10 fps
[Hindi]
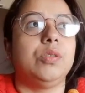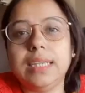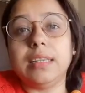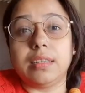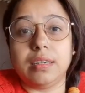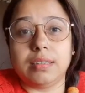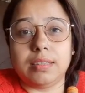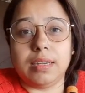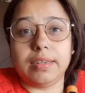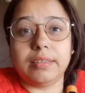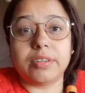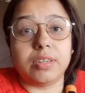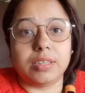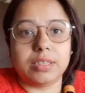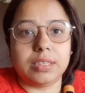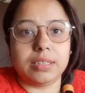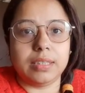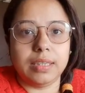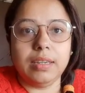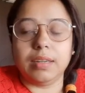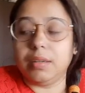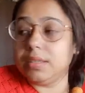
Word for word: ही डर लगता है ट्रक से है ना